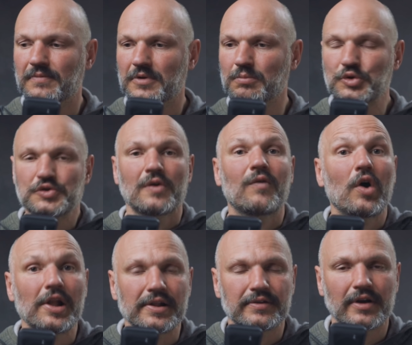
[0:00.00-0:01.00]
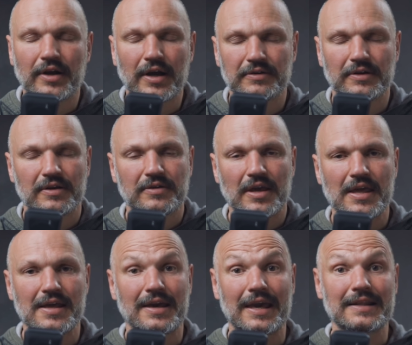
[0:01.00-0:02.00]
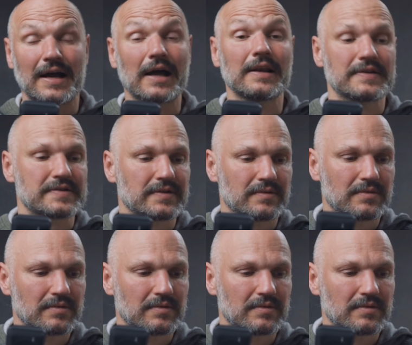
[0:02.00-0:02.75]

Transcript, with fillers: Ich muss nur wollen, dann kann, geht alles.